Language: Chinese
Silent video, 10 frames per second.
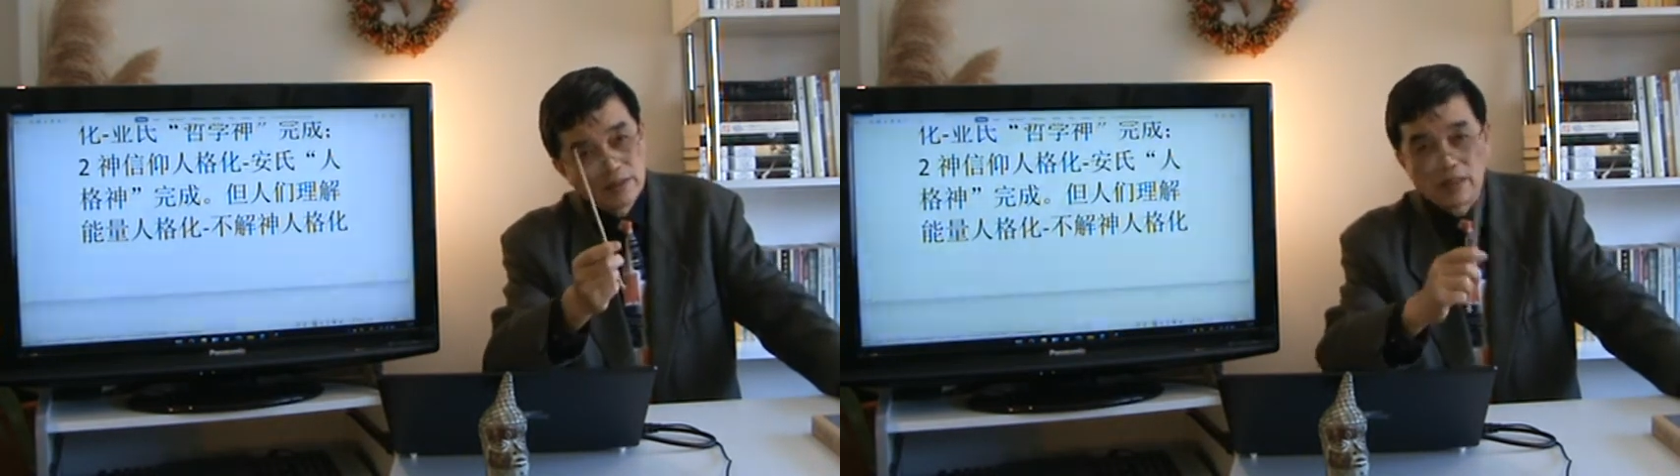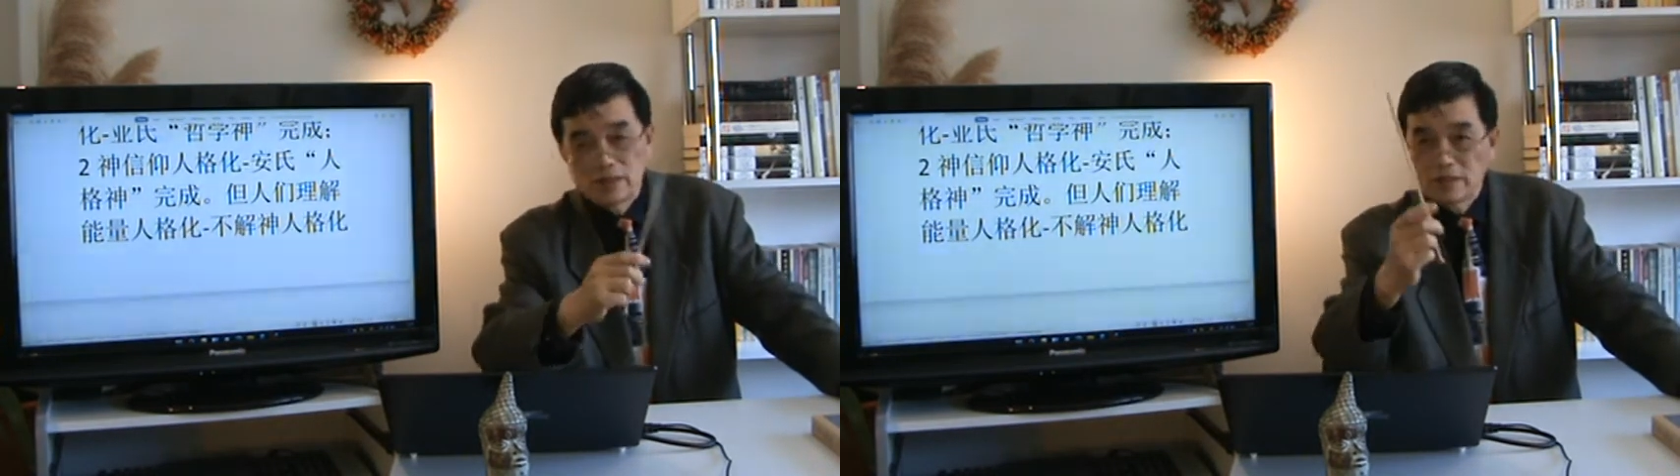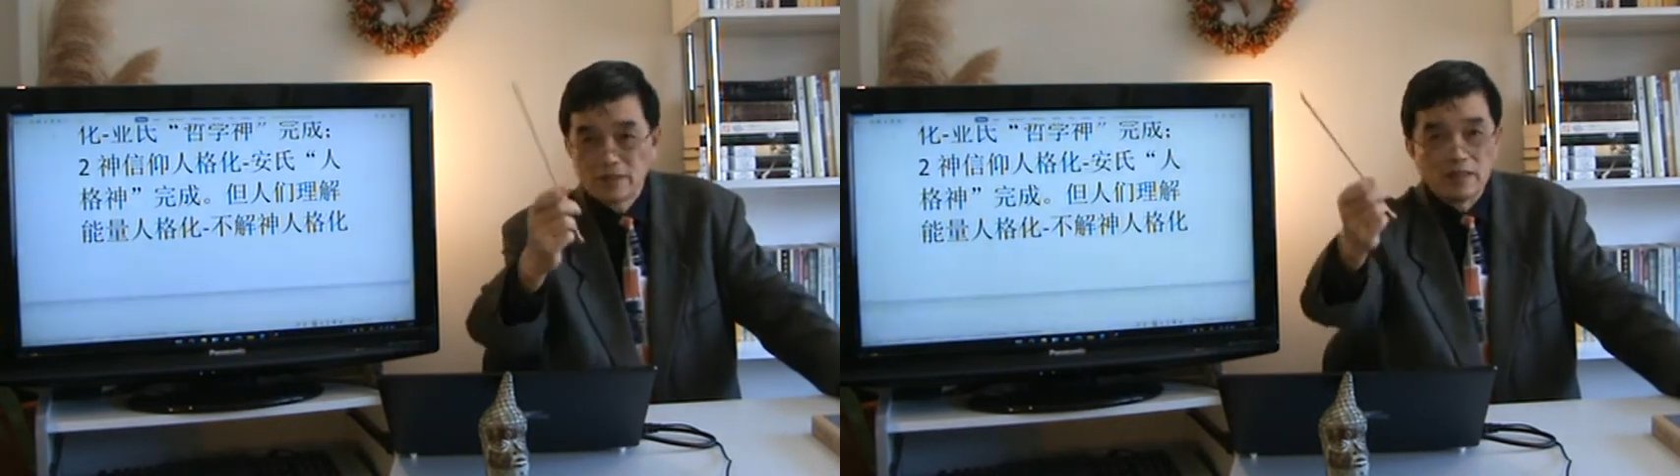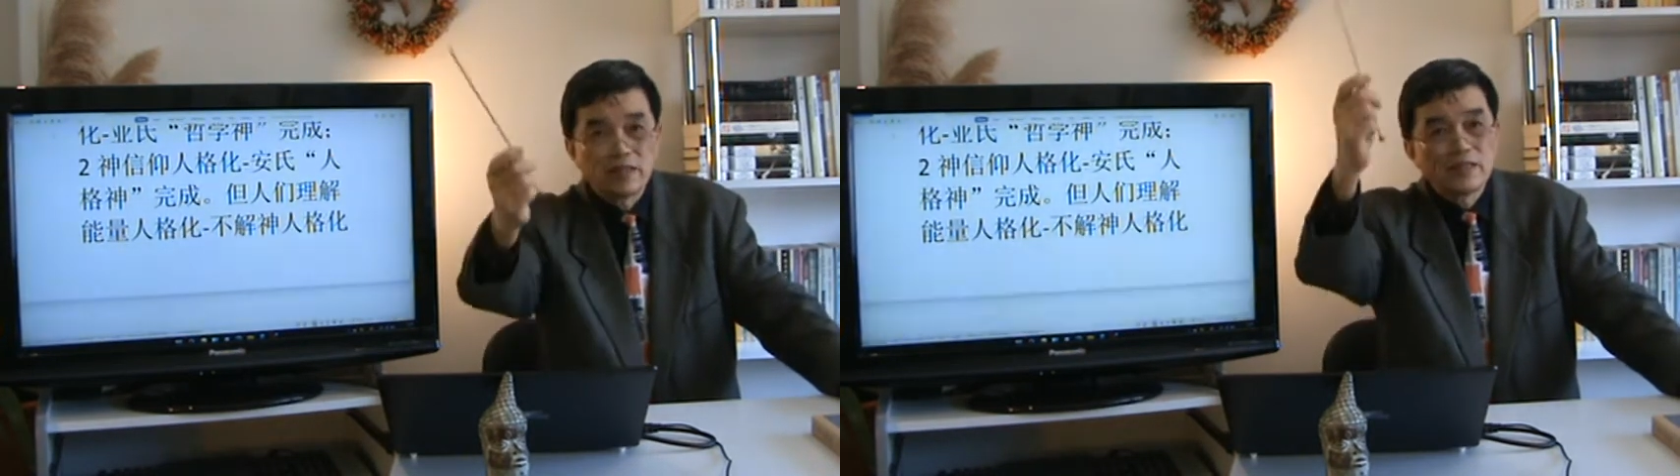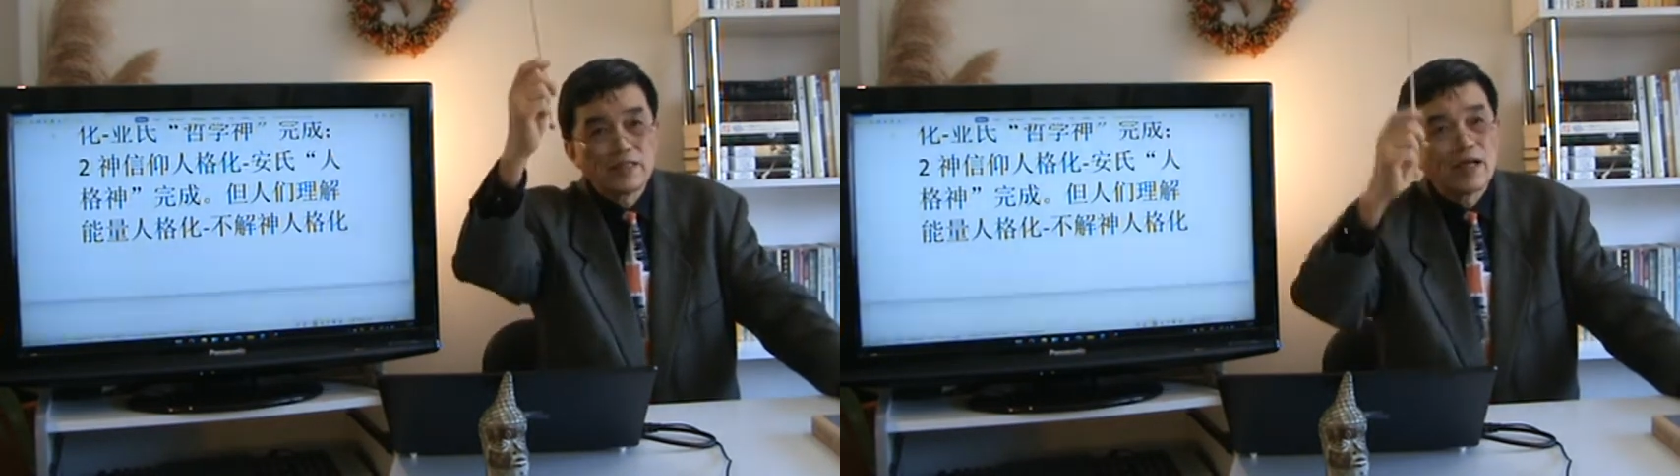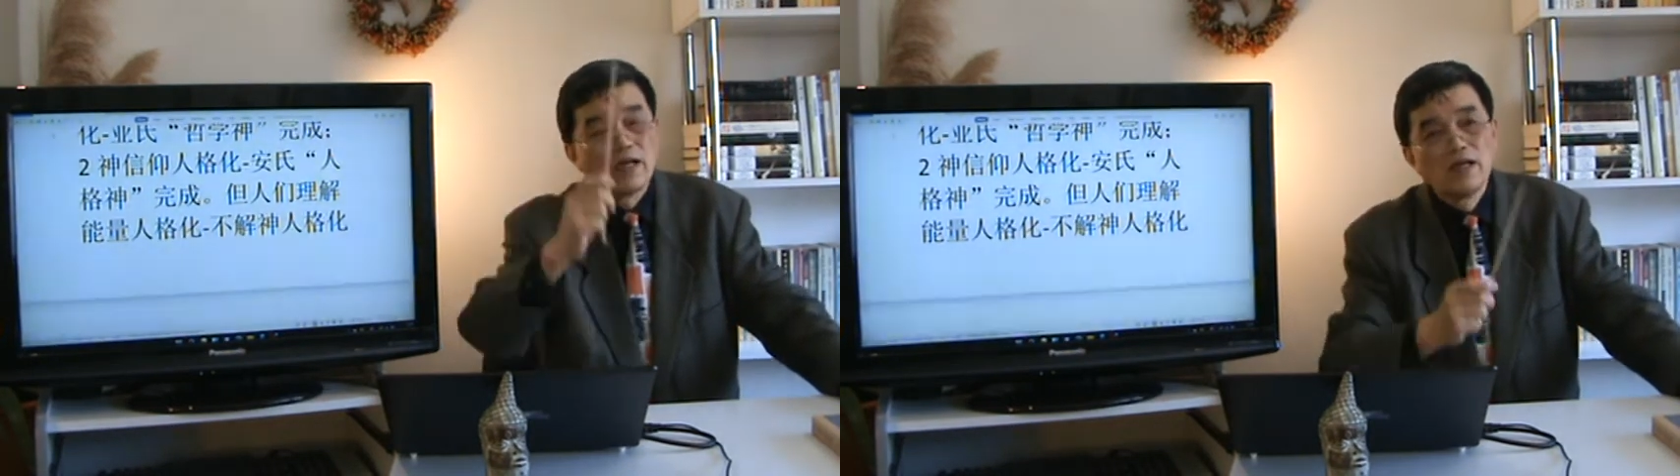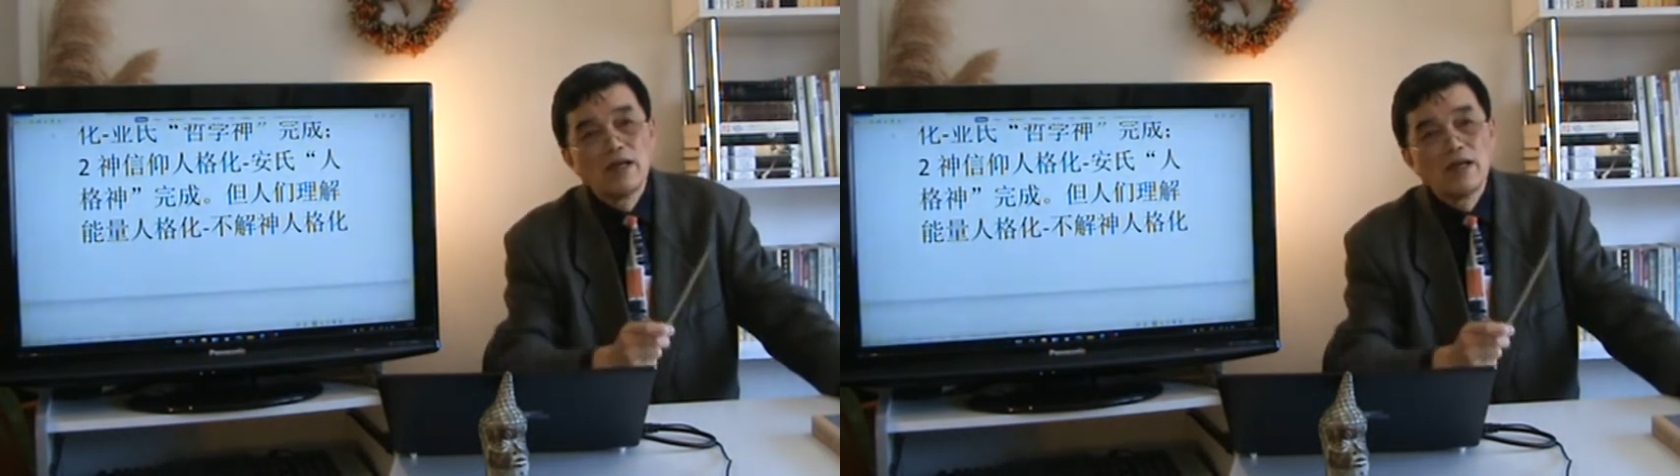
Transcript: 啊，这个神的信仰，